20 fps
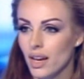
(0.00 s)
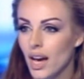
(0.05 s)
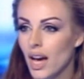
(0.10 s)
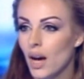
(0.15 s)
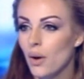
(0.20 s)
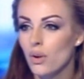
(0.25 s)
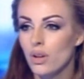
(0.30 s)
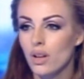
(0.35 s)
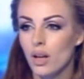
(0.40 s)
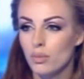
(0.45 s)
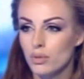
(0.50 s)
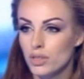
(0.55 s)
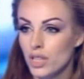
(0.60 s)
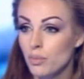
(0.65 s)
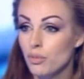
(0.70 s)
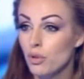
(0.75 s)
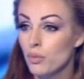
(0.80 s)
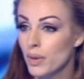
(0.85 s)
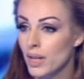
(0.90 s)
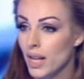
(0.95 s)
حول ابو
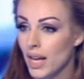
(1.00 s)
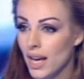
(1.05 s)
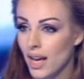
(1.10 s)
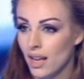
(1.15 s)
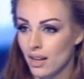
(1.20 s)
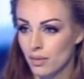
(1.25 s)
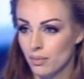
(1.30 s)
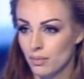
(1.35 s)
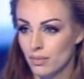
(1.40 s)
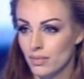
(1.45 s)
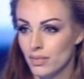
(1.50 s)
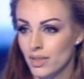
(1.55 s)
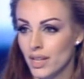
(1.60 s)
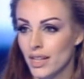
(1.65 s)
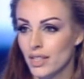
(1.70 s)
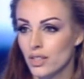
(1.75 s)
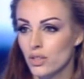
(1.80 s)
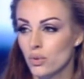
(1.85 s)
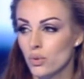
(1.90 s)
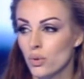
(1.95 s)
ظبي وبالعالم
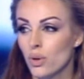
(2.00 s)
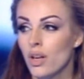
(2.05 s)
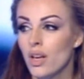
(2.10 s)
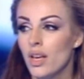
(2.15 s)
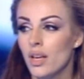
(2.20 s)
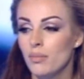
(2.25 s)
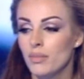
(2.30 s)
لانه